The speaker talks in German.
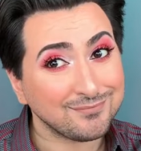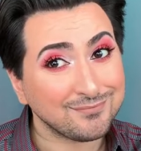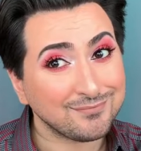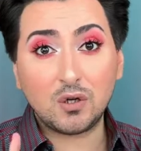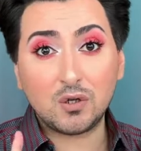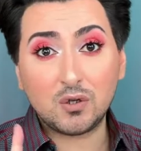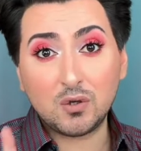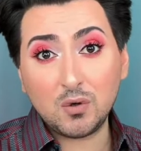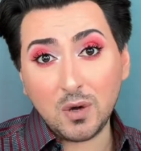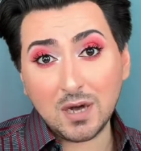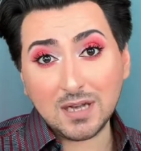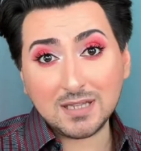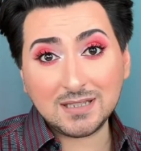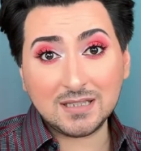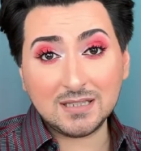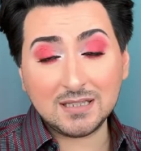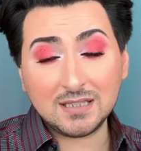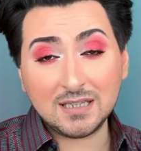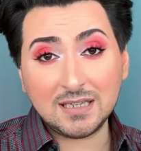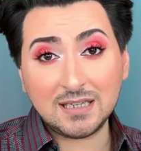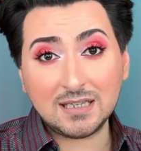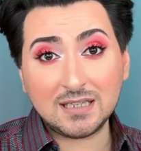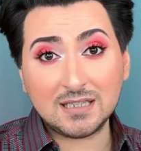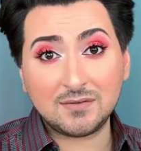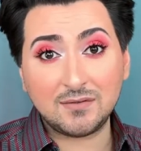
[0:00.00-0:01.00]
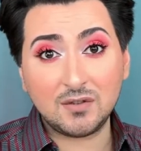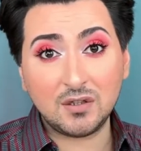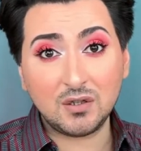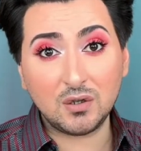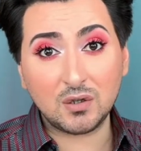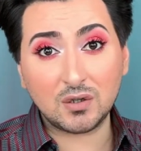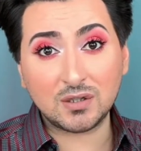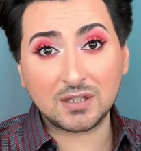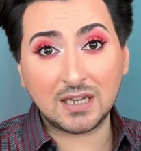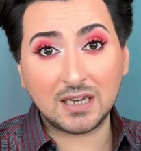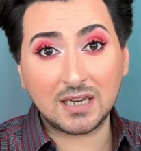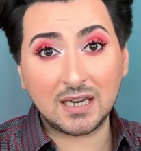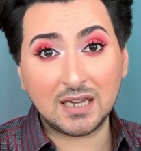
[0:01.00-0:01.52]
Du hast den Titel des
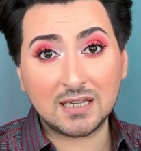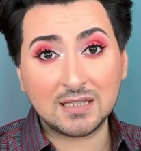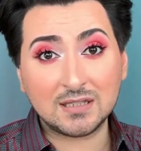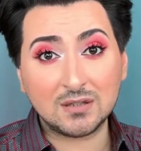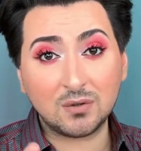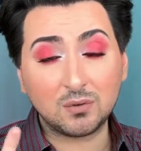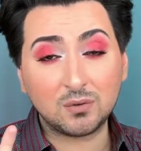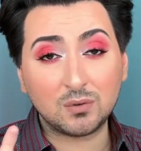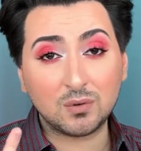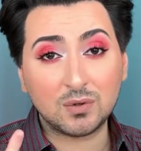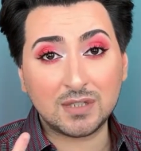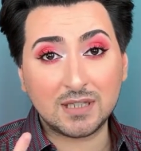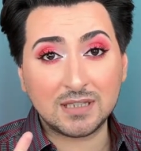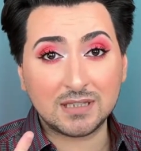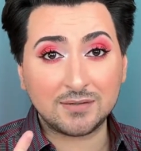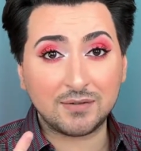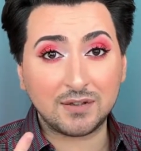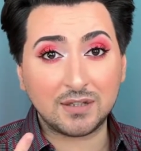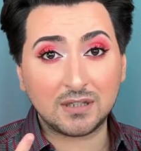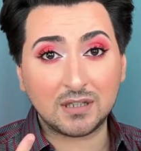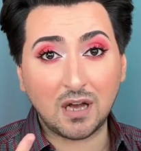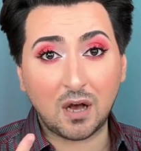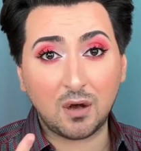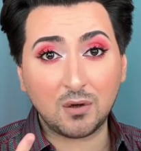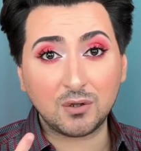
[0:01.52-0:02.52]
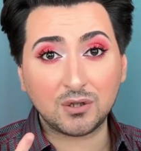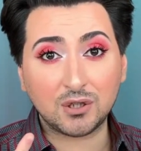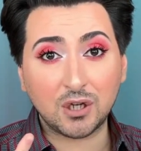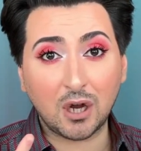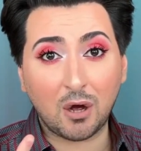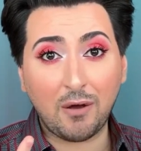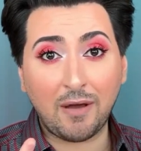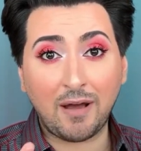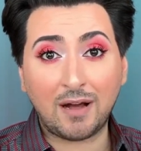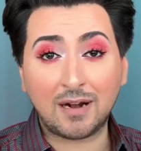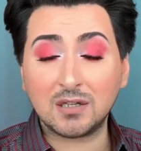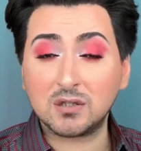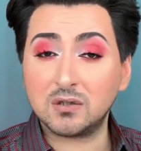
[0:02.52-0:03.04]
Videos gelesen und du siehst, wie ich
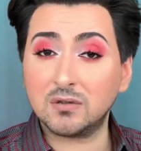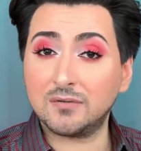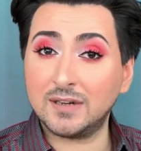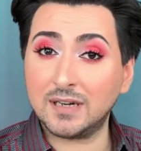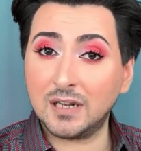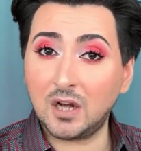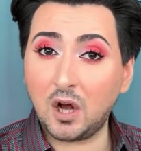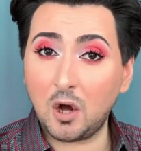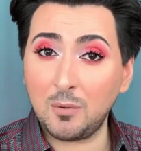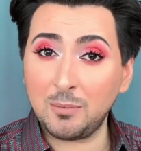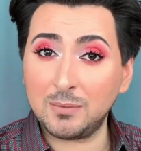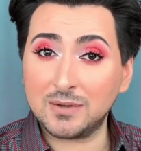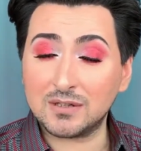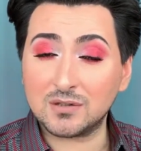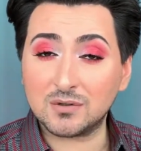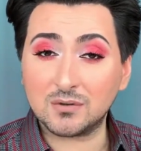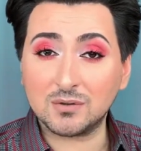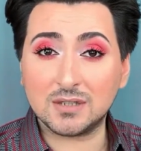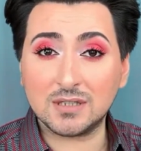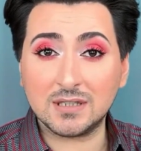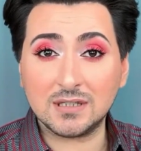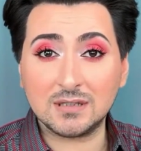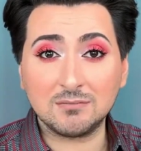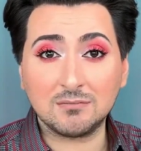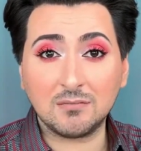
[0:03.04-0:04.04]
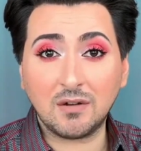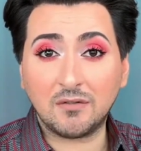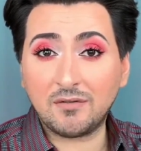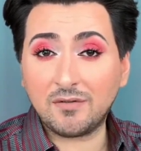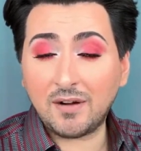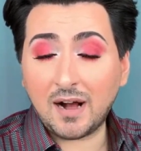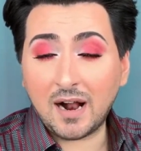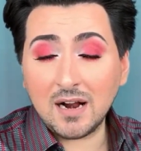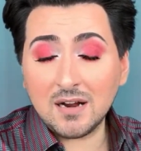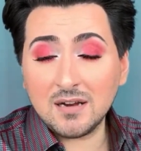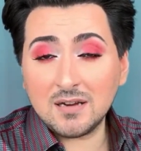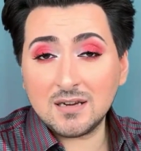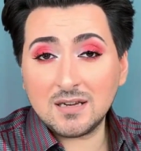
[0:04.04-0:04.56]
ausschaue, also willkommen zu diesem
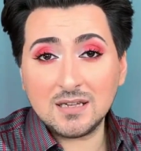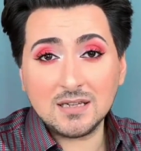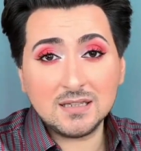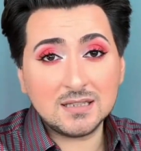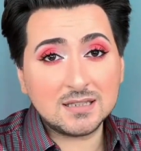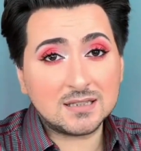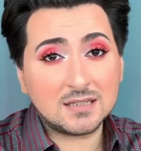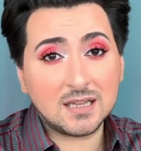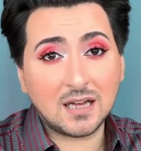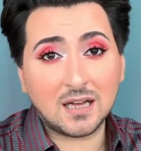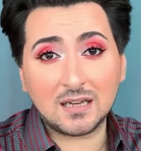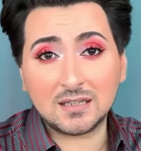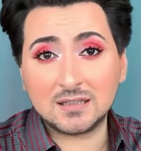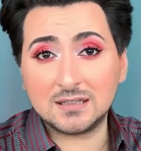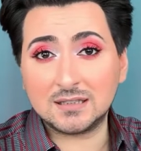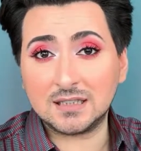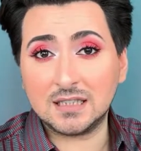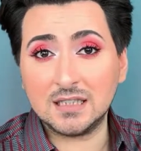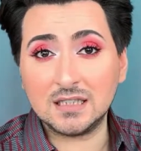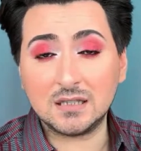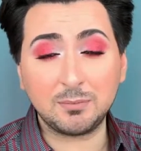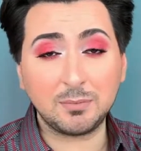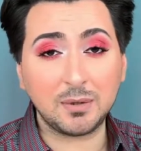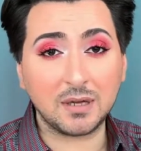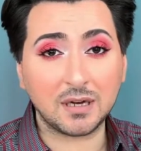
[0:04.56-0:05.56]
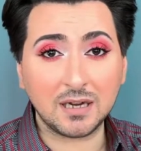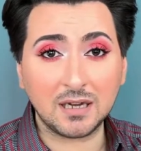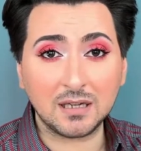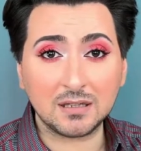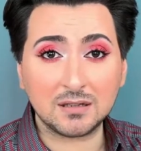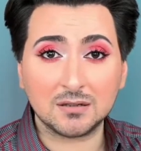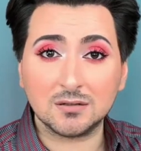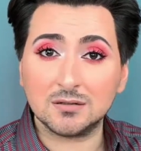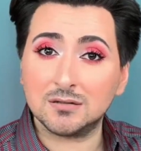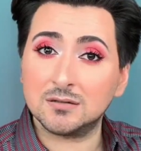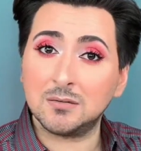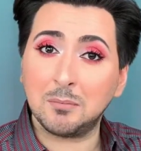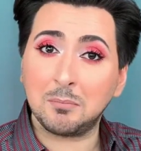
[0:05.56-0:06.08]
Valentinstags
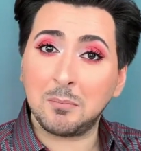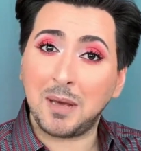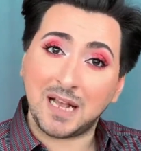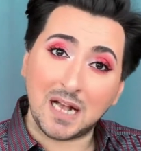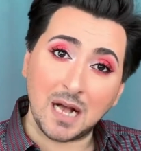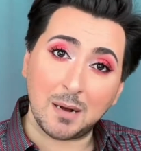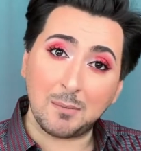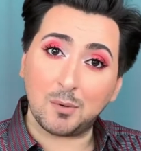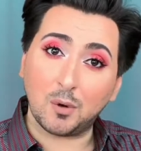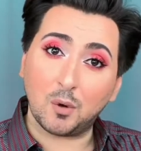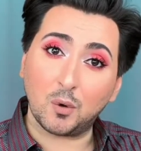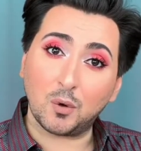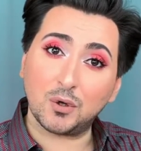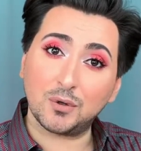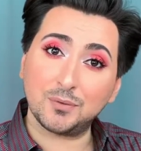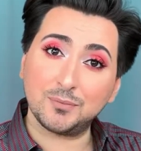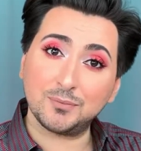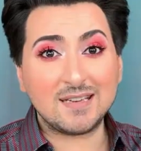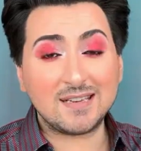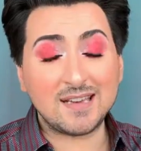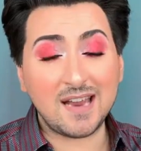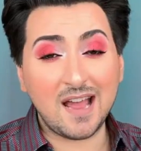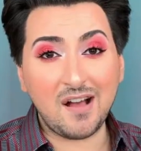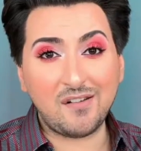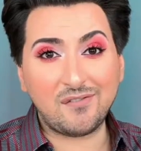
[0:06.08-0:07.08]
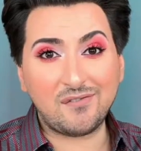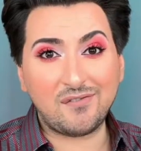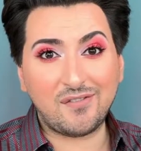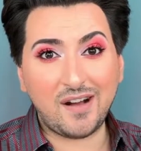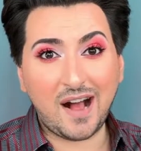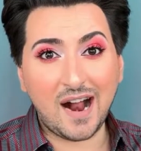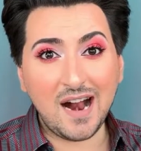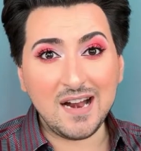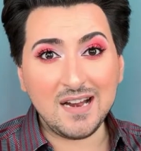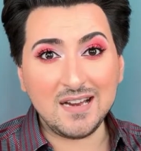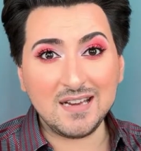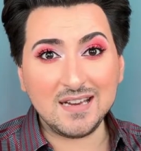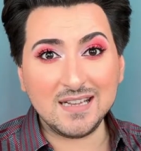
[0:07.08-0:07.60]
inspirierten Make-up-Look der
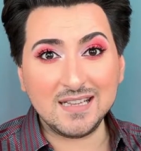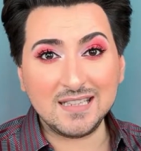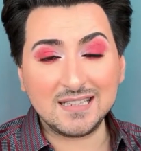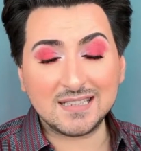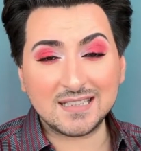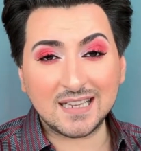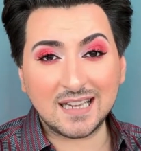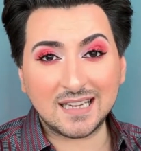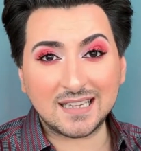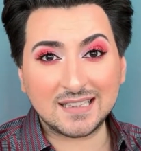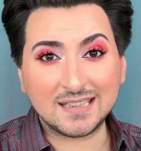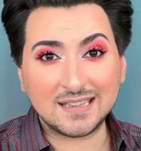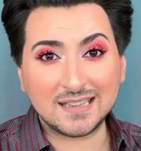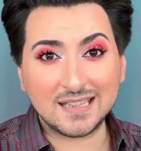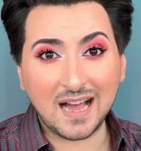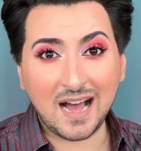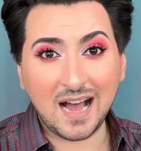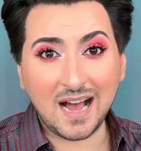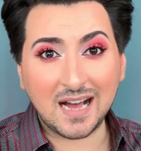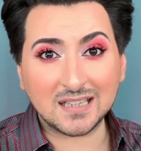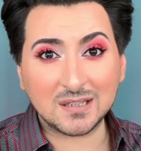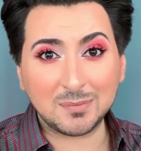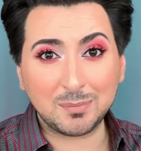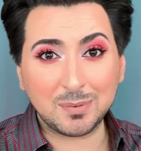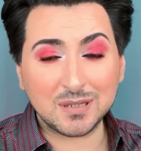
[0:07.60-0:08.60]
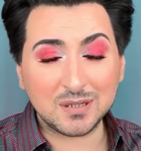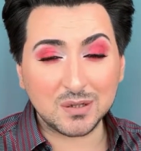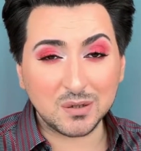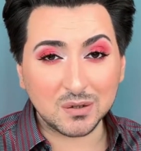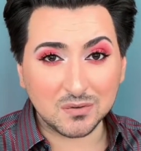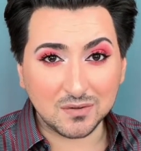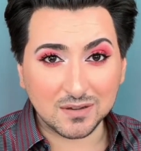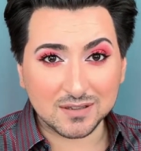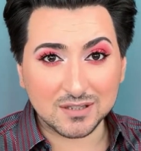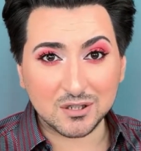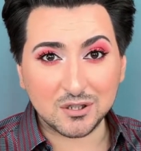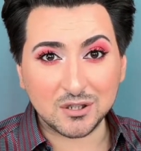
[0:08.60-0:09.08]
Valentinstag naht bzw.